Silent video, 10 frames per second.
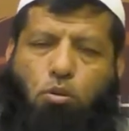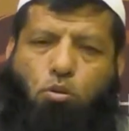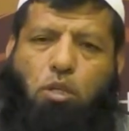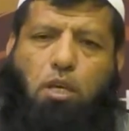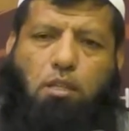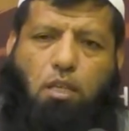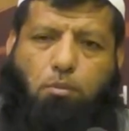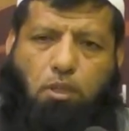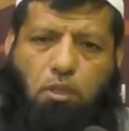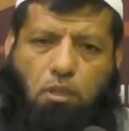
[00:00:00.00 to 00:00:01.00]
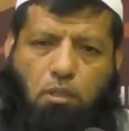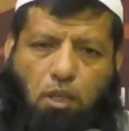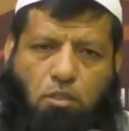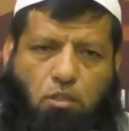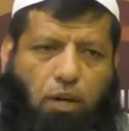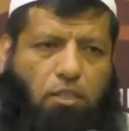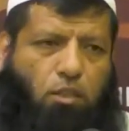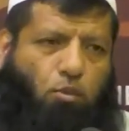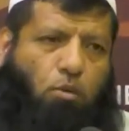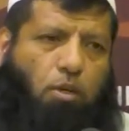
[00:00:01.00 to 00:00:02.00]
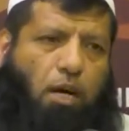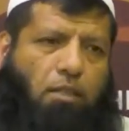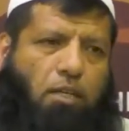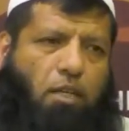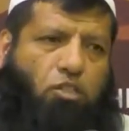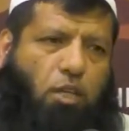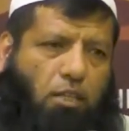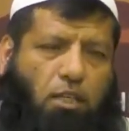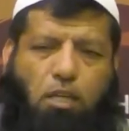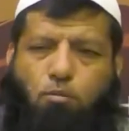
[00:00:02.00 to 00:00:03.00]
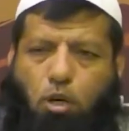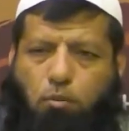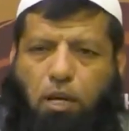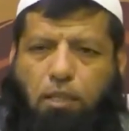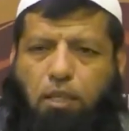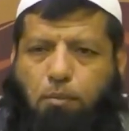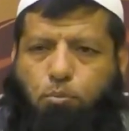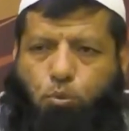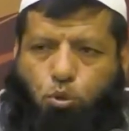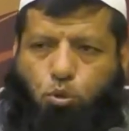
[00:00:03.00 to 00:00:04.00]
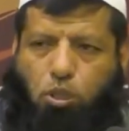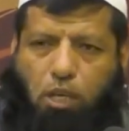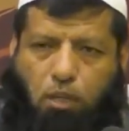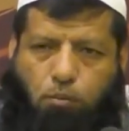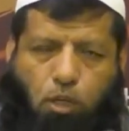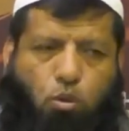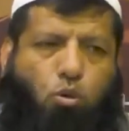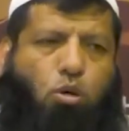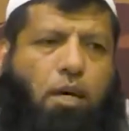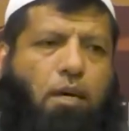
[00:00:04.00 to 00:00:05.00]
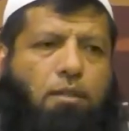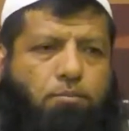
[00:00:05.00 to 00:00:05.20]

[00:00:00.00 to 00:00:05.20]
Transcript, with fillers: फिर उनके अंदर भी अजदवाजी मामला हैं शादी के मामला हैं पूरी एक मखलूक है